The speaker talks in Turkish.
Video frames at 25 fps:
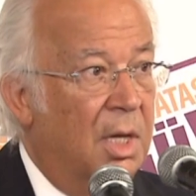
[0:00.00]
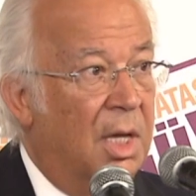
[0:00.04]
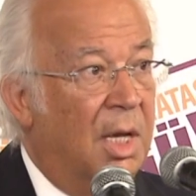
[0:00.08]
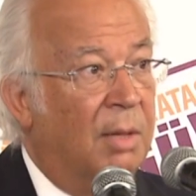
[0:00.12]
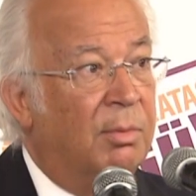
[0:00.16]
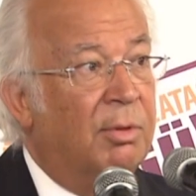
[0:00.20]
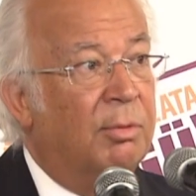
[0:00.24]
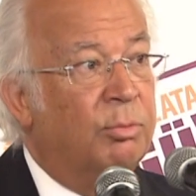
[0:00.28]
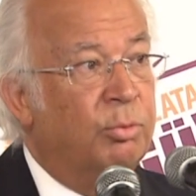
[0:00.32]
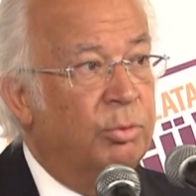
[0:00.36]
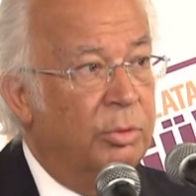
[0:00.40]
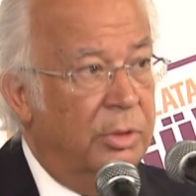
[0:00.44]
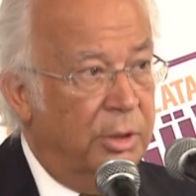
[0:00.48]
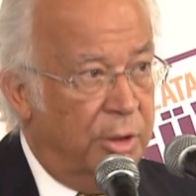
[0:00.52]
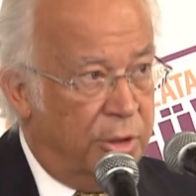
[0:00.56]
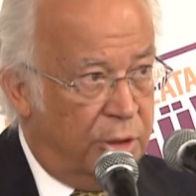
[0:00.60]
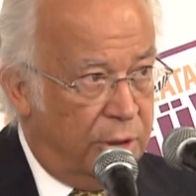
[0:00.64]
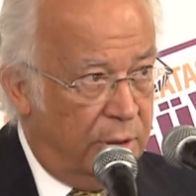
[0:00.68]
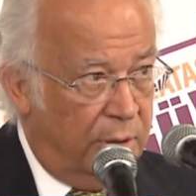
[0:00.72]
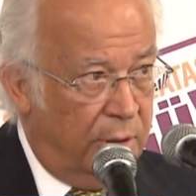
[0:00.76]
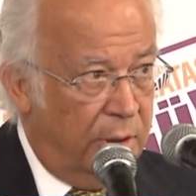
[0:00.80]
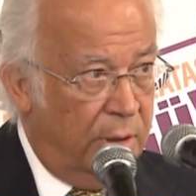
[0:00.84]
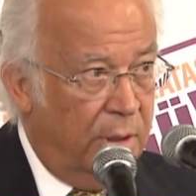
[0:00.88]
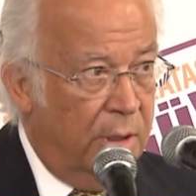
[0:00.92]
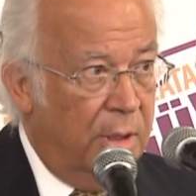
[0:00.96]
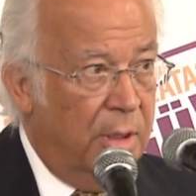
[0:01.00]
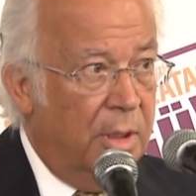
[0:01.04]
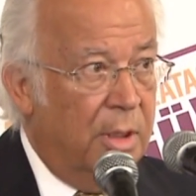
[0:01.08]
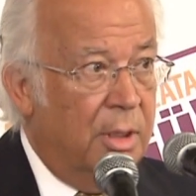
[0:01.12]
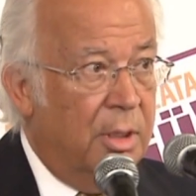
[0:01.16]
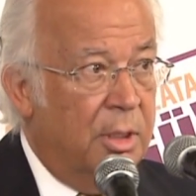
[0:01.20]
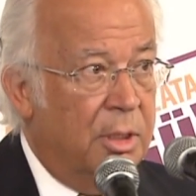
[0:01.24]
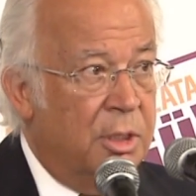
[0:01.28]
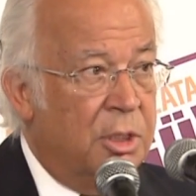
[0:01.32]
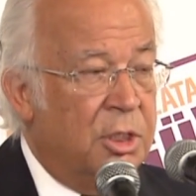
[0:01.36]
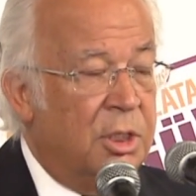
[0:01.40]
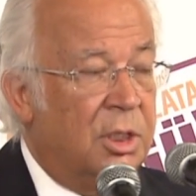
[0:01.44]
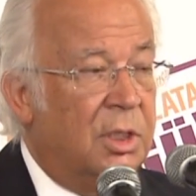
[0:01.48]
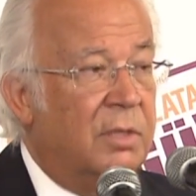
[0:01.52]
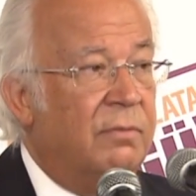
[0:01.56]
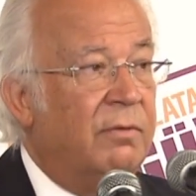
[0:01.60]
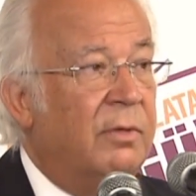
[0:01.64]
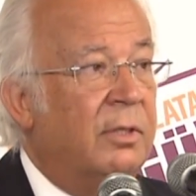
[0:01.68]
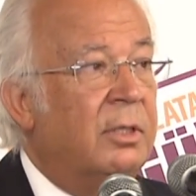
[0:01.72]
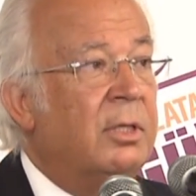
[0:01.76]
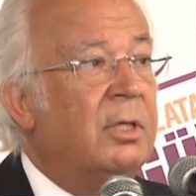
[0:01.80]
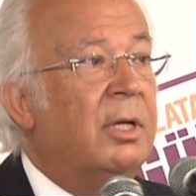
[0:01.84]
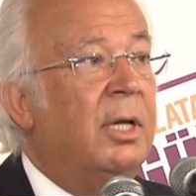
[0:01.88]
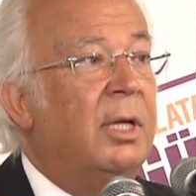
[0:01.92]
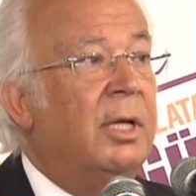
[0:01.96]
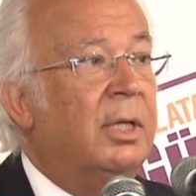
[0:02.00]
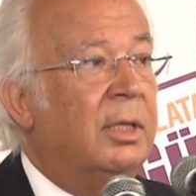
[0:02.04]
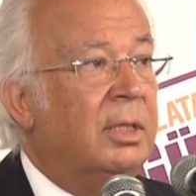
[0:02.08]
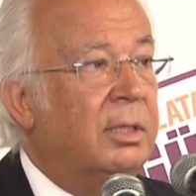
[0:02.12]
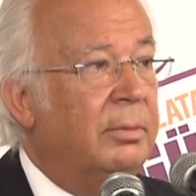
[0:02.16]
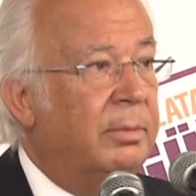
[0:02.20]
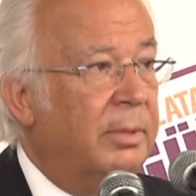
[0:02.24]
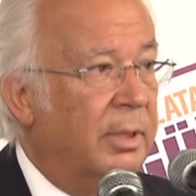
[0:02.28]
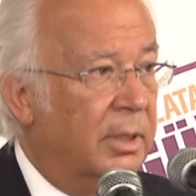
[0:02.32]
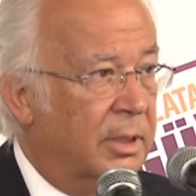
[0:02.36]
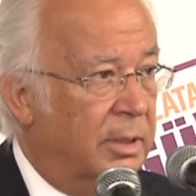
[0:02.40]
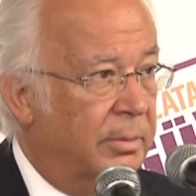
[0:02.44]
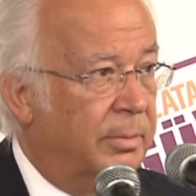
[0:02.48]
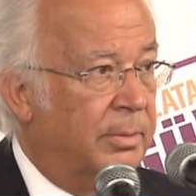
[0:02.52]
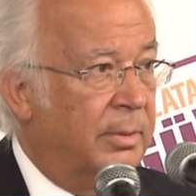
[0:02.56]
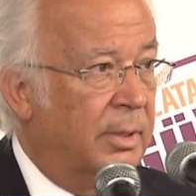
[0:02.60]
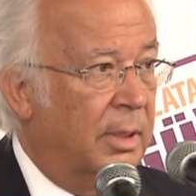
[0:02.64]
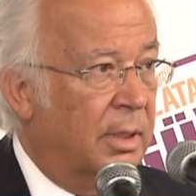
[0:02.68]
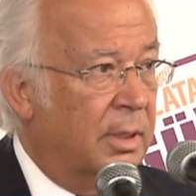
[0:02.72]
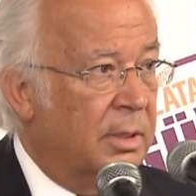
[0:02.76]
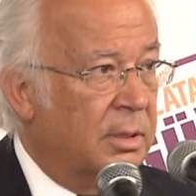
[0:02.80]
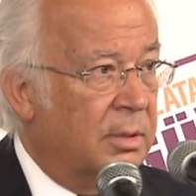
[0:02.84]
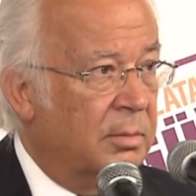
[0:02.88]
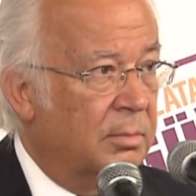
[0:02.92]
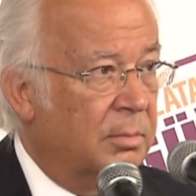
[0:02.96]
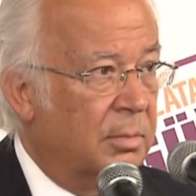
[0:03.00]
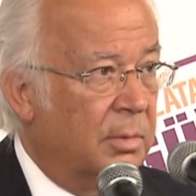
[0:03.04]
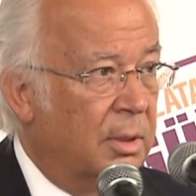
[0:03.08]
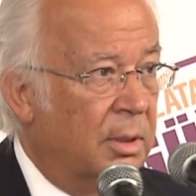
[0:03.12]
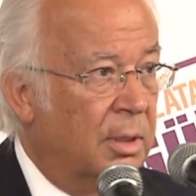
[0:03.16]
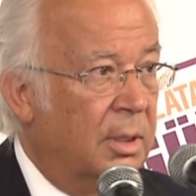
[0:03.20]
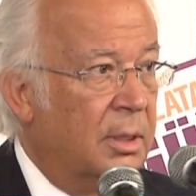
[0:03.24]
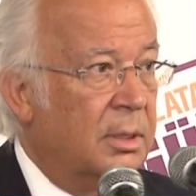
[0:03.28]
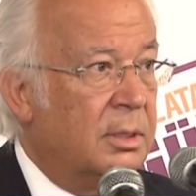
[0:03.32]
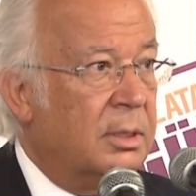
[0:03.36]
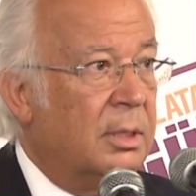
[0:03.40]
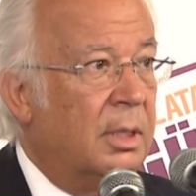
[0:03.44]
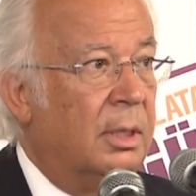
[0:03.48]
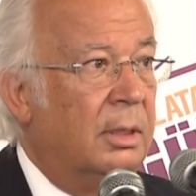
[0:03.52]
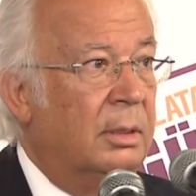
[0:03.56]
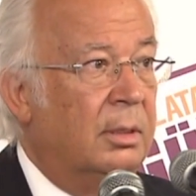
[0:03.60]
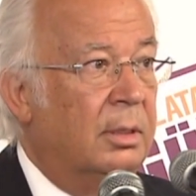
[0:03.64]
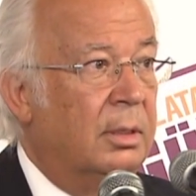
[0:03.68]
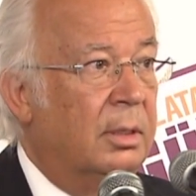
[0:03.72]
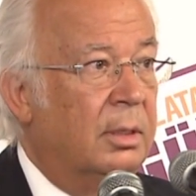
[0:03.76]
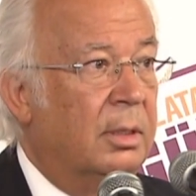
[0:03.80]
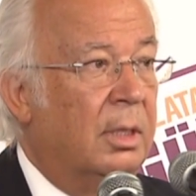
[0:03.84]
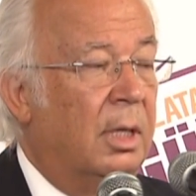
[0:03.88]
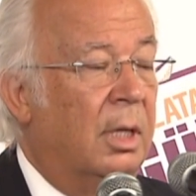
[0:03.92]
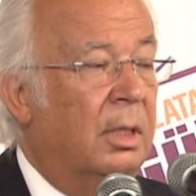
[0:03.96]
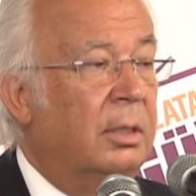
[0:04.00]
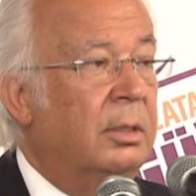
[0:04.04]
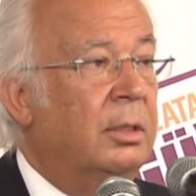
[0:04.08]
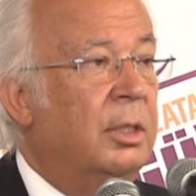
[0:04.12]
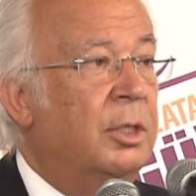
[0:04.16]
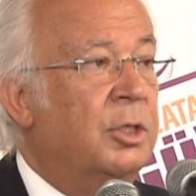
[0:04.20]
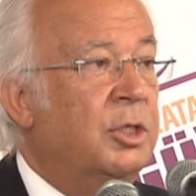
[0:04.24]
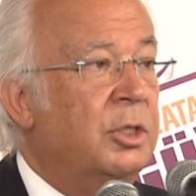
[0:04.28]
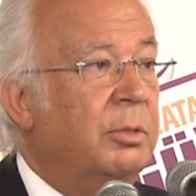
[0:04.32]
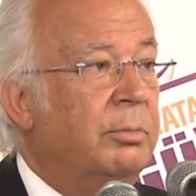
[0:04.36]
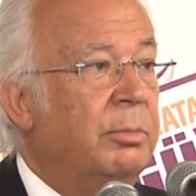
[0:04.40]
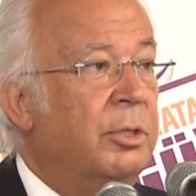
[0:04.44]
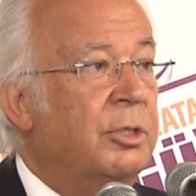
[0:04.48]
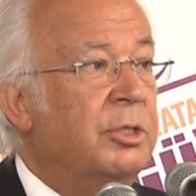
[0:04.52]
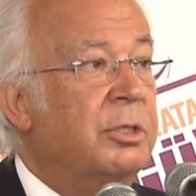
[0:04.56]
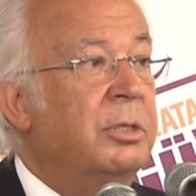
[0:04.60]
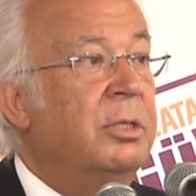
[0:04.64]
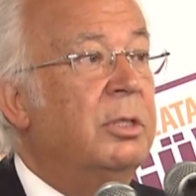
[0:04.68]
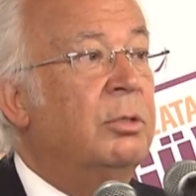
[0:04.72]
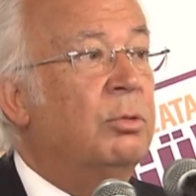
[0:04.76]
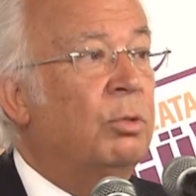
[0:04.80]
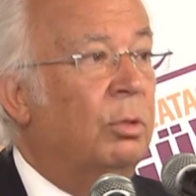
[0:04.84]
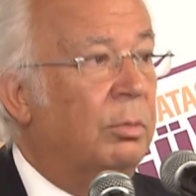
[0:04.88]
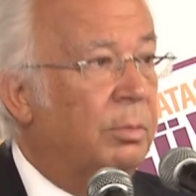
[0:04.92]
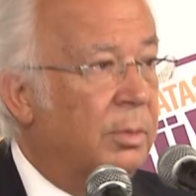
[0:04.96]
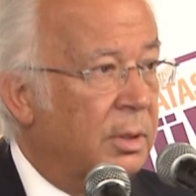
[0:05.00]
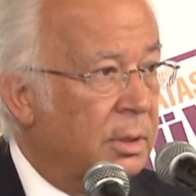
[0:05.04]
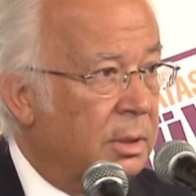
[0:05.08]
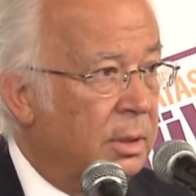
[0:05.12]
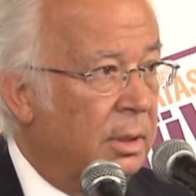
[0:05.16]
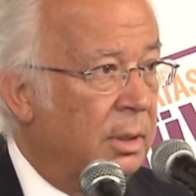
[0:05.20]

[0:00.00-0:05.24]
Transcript: baktığında Galatasaray'ın işi gerçekten zor. En önemlisi de e, hocayı buldun diyelim. Yani